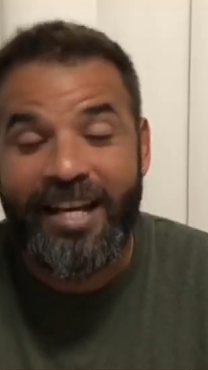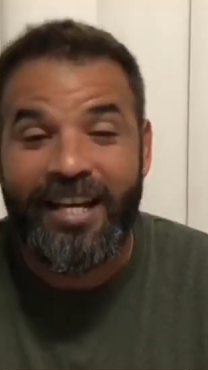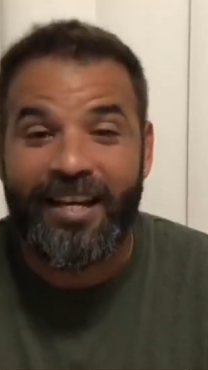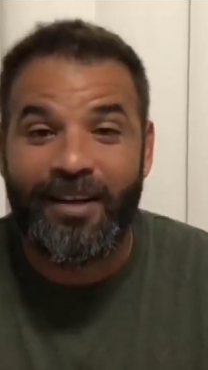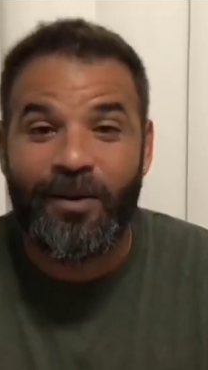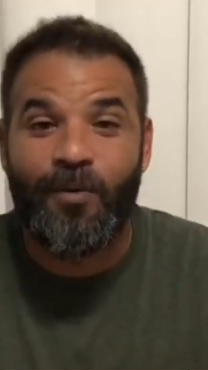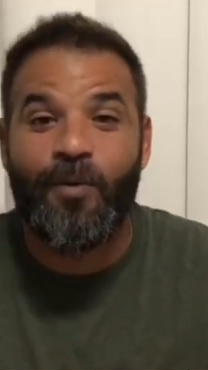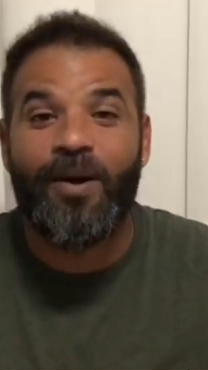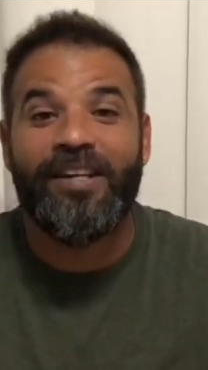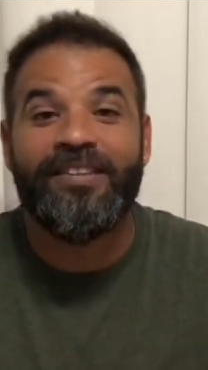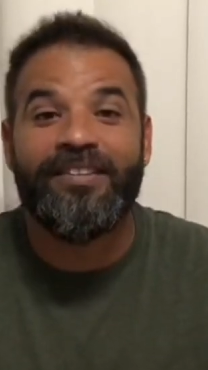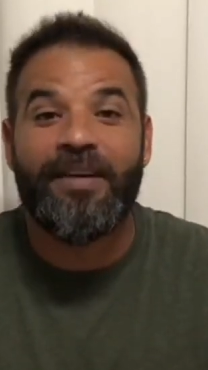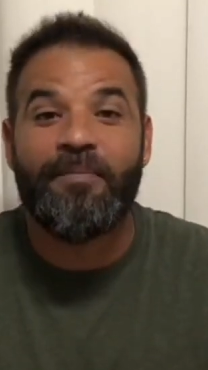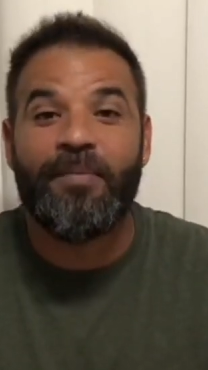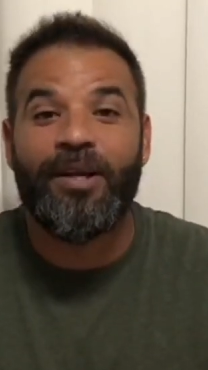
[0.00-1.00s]
en el cual
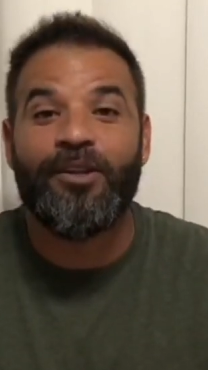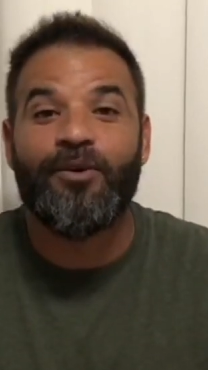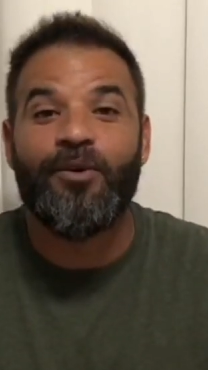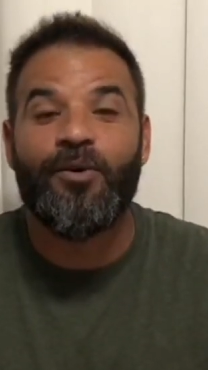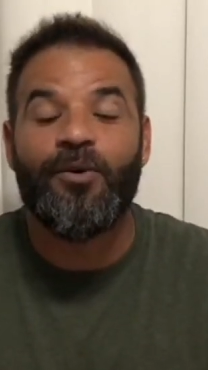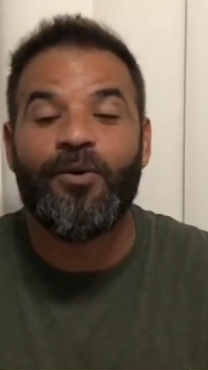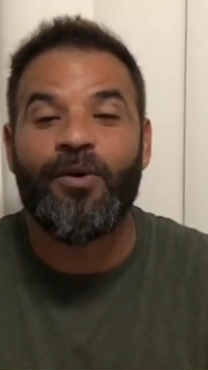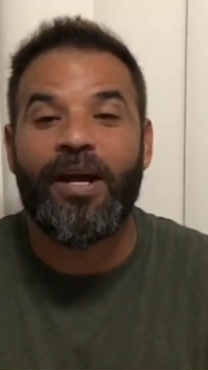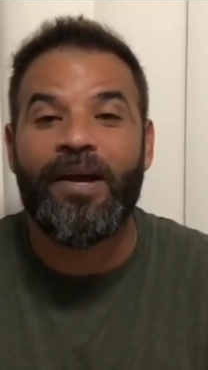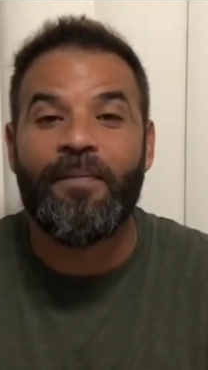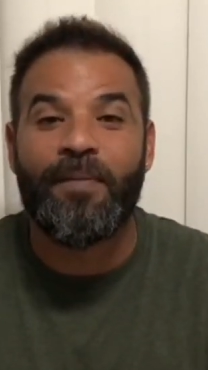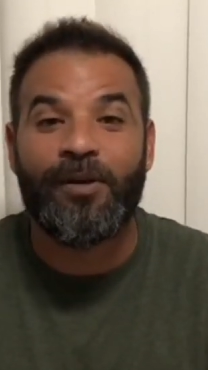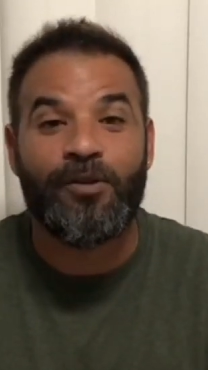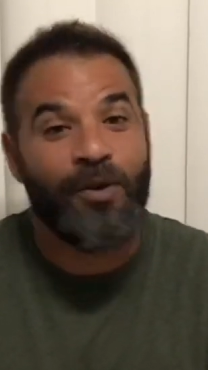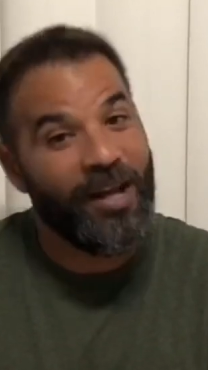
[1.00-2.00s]
interpreto el
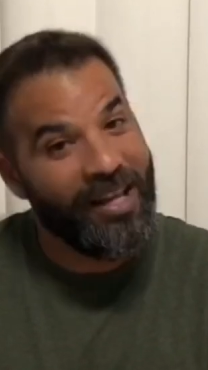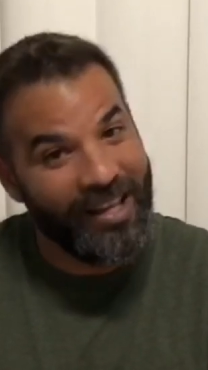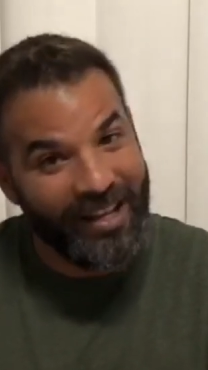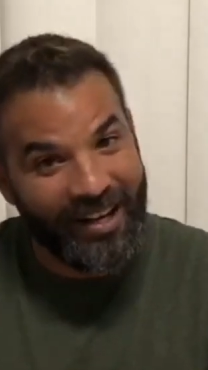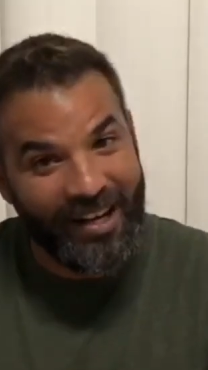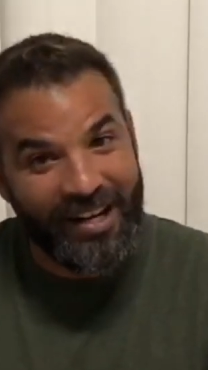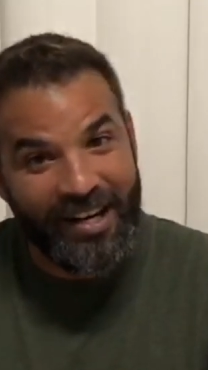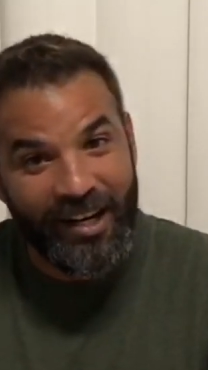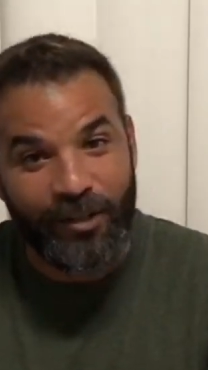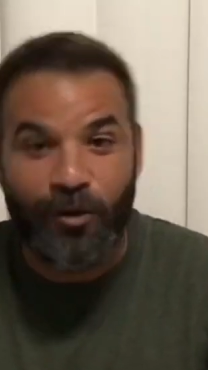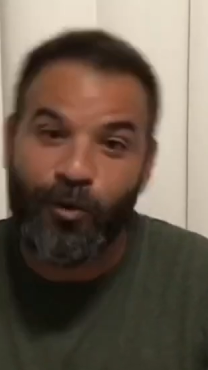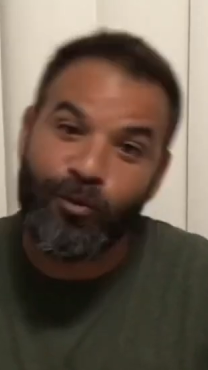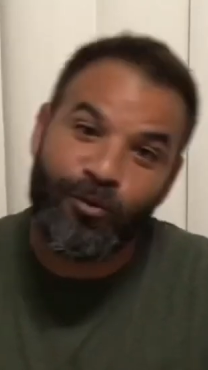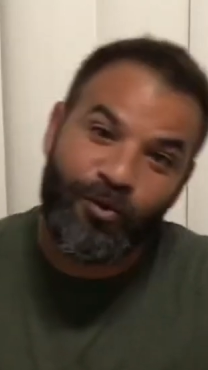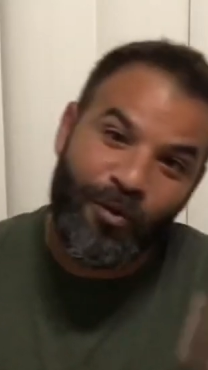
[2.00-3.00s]
personaje de Reinaldo
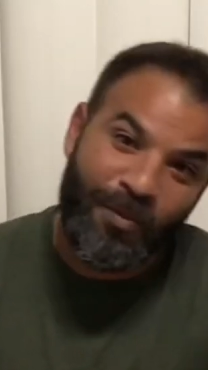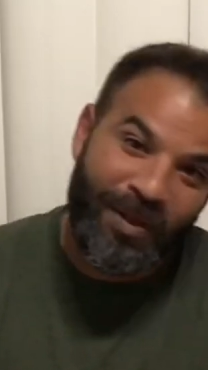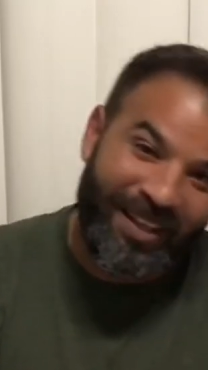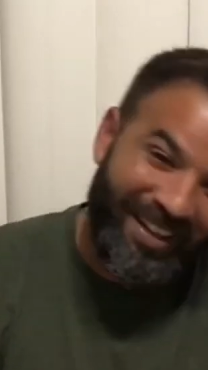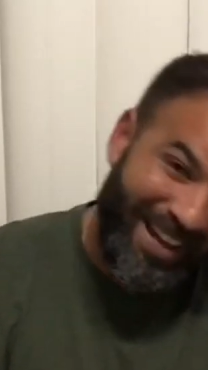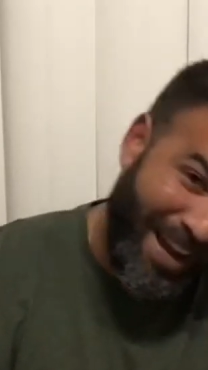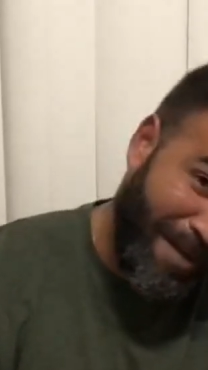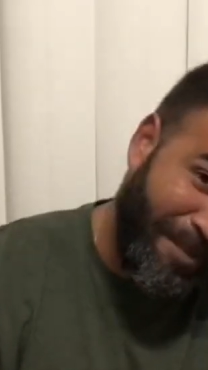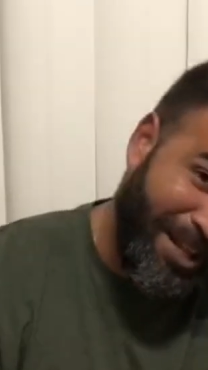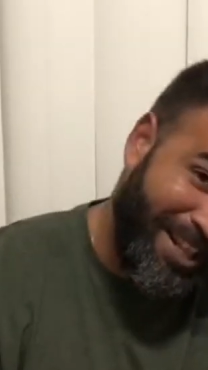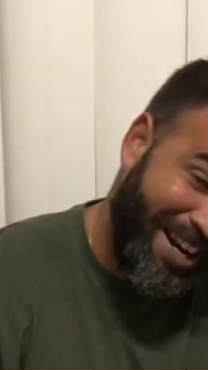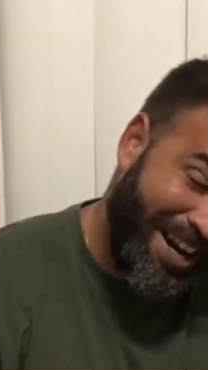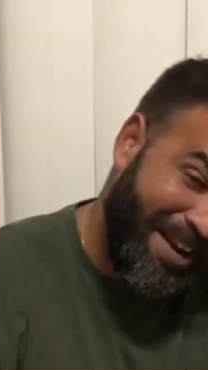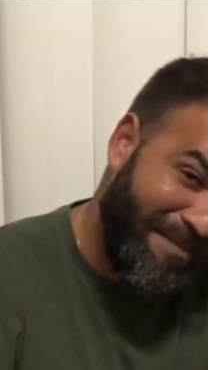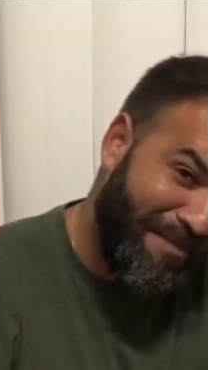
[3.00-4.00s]
junto a, mis
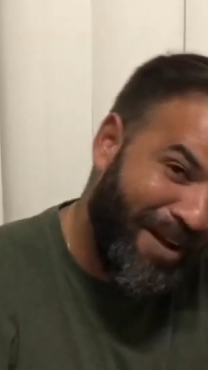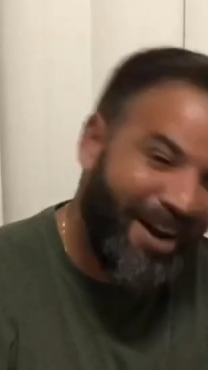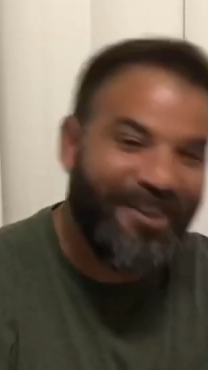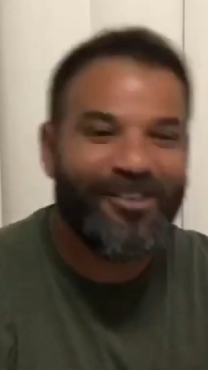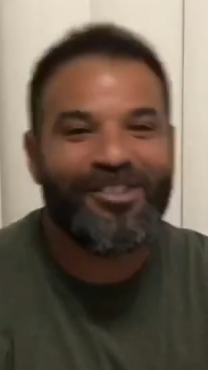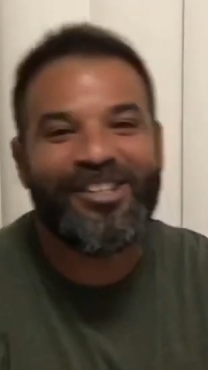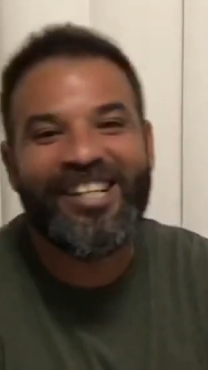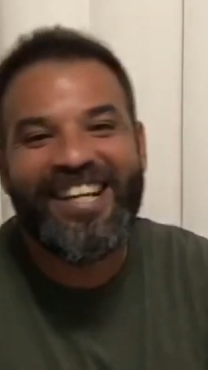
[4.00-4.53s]
tres hermanos